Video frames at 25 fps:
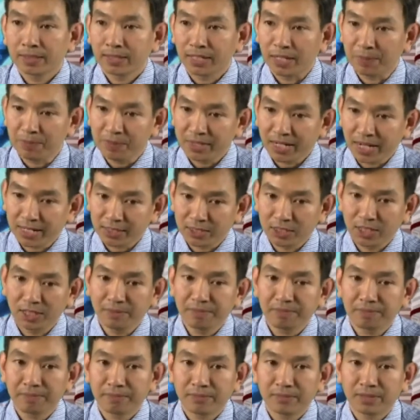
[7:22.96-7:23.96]
kiểm tra
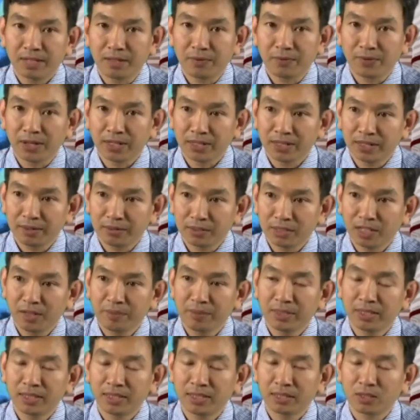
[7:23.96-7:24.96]
sớm để phát hiện
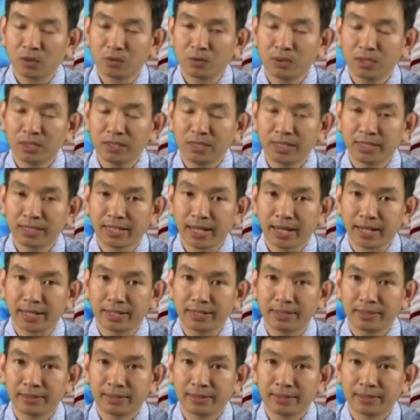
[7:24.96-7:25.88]
sớm những cái tổn thương dây chằng.